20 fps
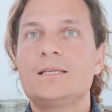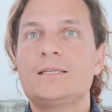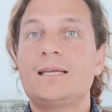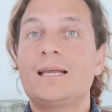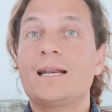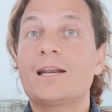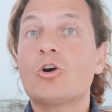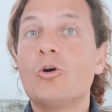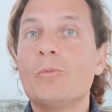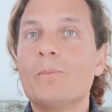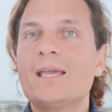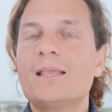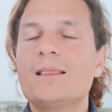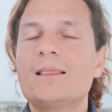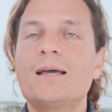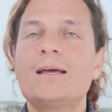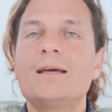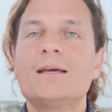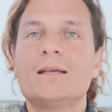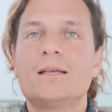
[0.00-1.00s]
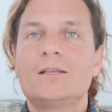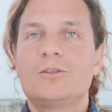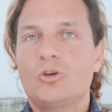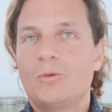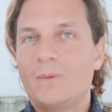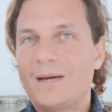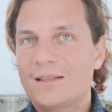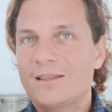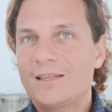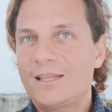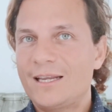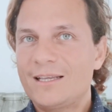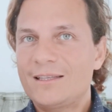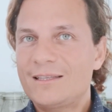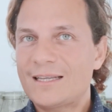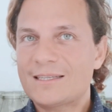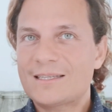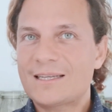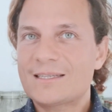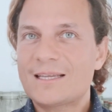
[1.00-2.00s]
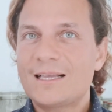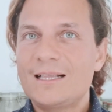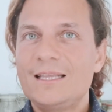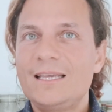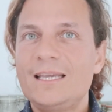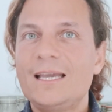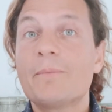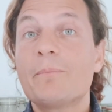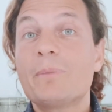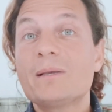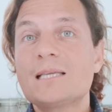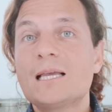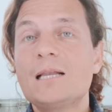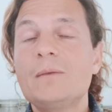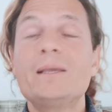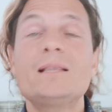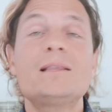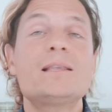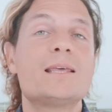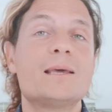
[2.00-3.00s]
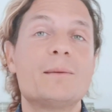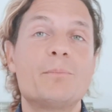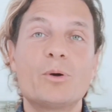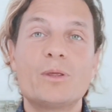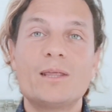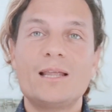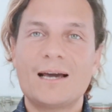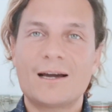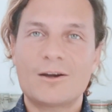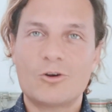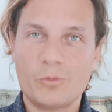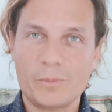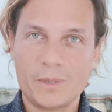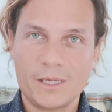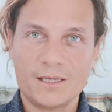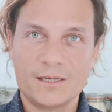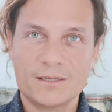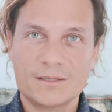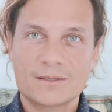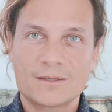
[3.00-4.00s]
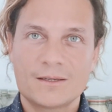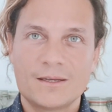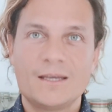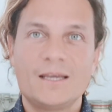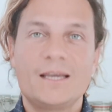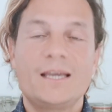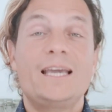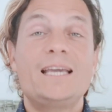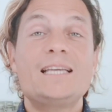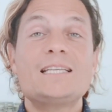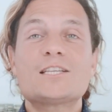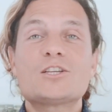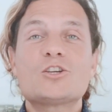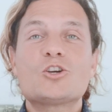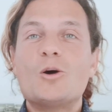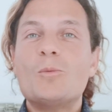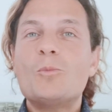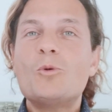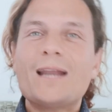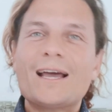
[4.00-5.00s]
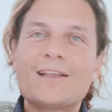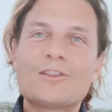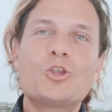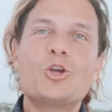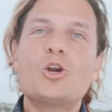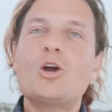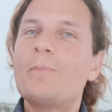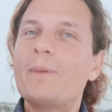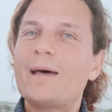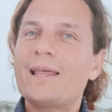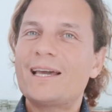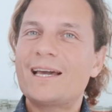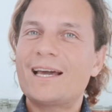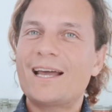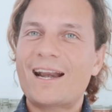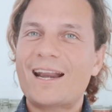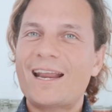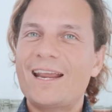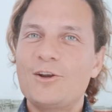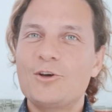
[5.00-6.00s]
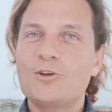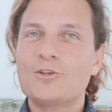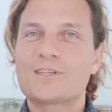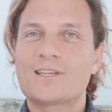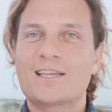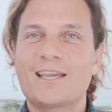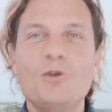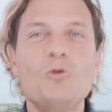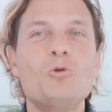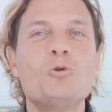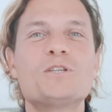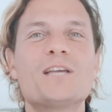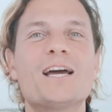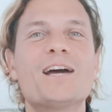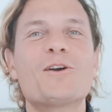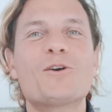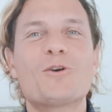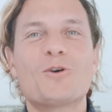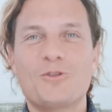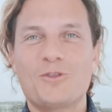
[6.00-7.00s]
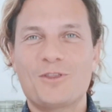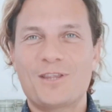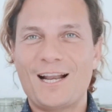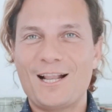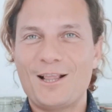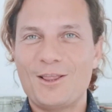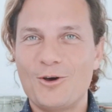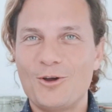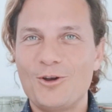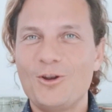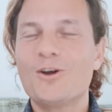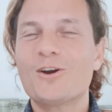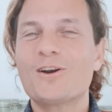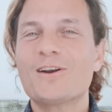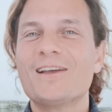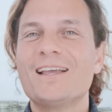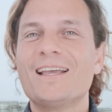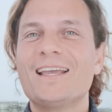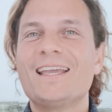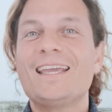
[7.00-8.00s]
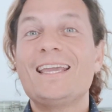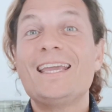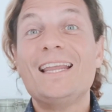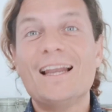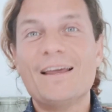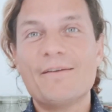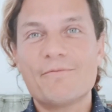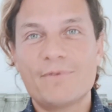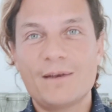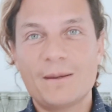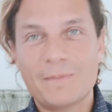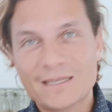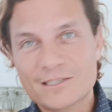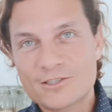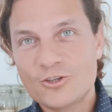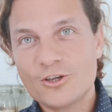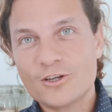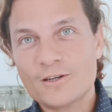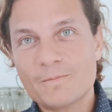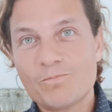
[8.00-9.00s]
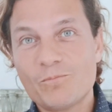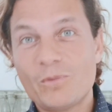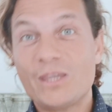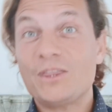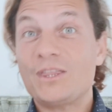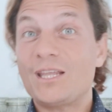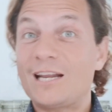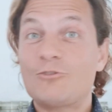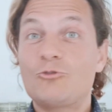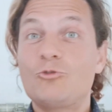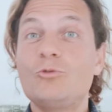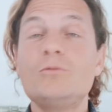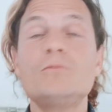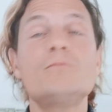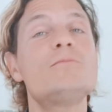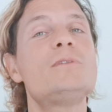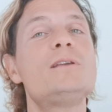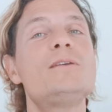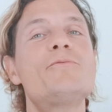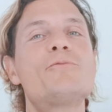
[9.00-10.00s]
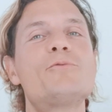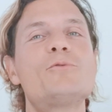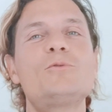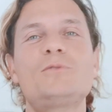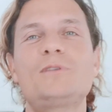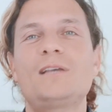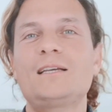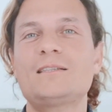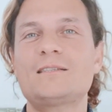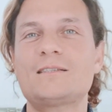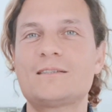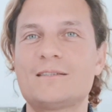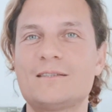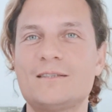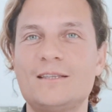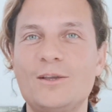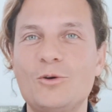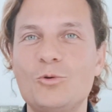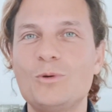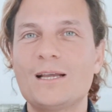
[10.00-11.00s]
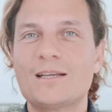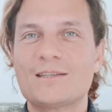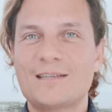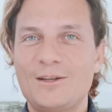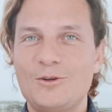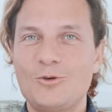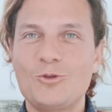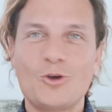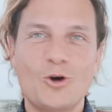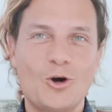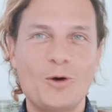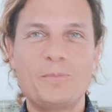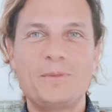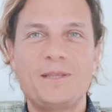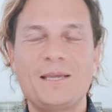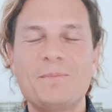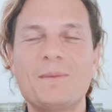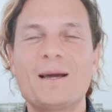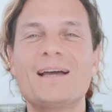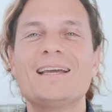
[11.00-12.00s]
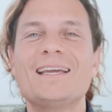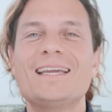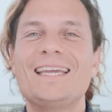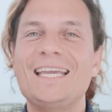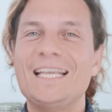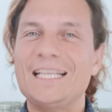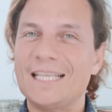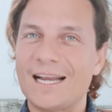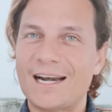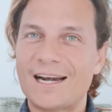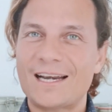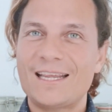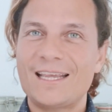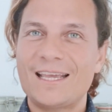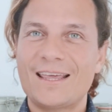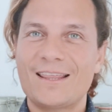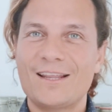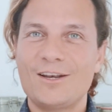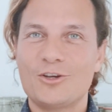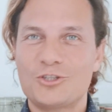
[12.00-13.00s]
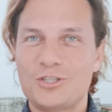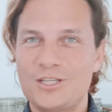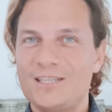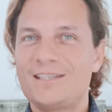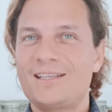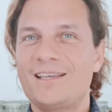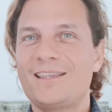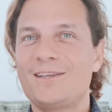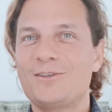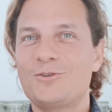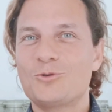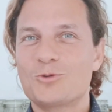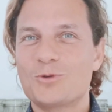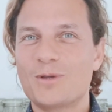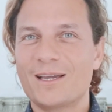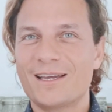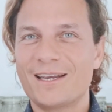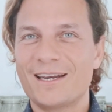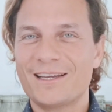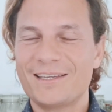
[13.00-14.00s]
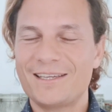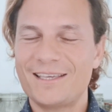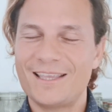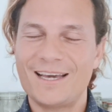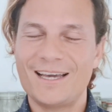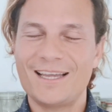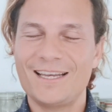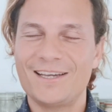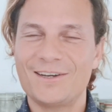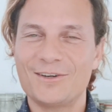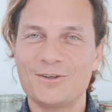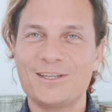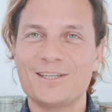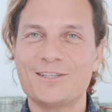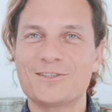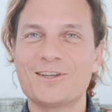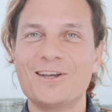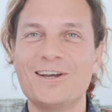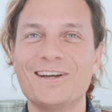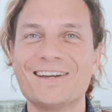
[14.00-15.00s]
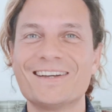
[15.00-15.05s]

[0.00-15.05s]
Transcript: Se recomienda tomar tres tazas al día, especialmente después de las comidas. Es como una tropa de guerreros que luchan contra el dolor y la inflamación, mientras tú disfrutas de una salud óptima y te ríes de los chistes de tu suegra. Y dale con eso.